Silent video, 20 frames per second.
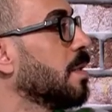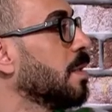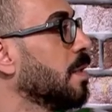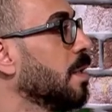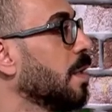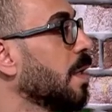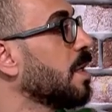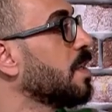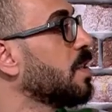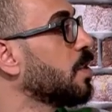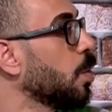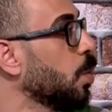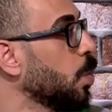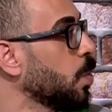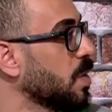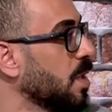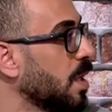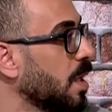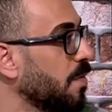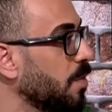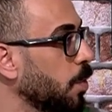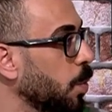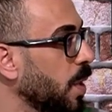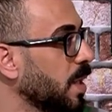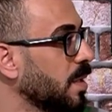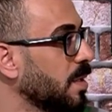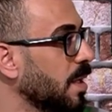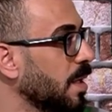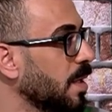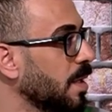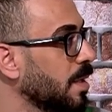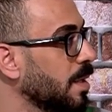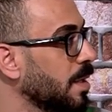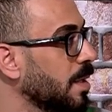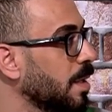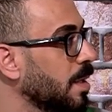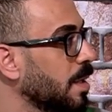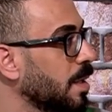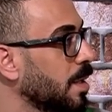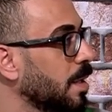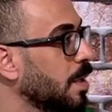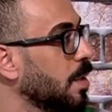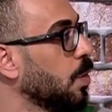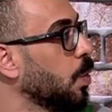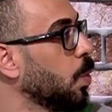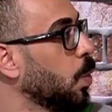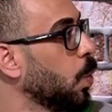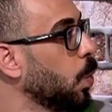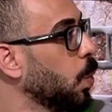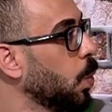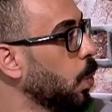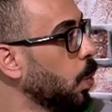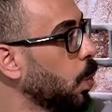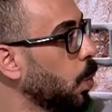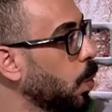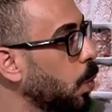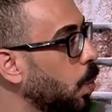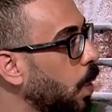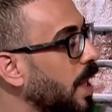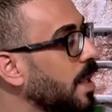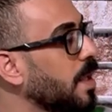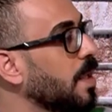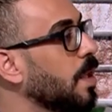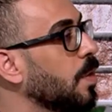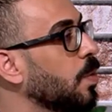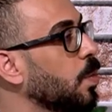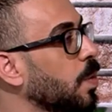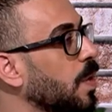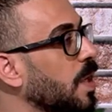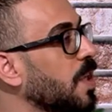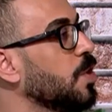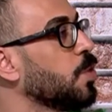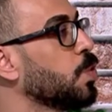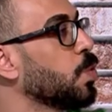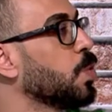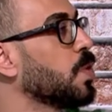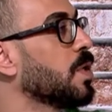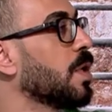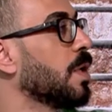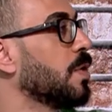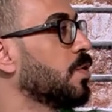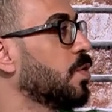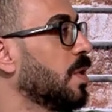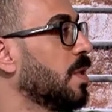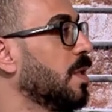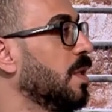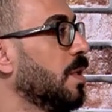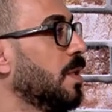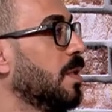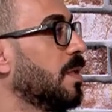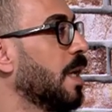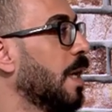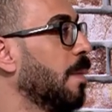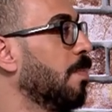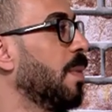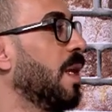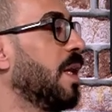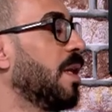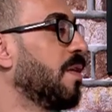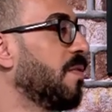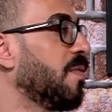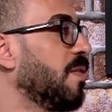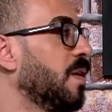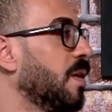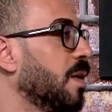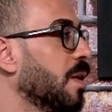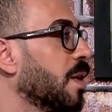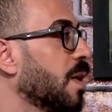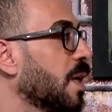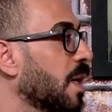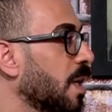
رئيس الوزراء في وقتها وعينوا رئيس وزراء جديد تأملنا فيه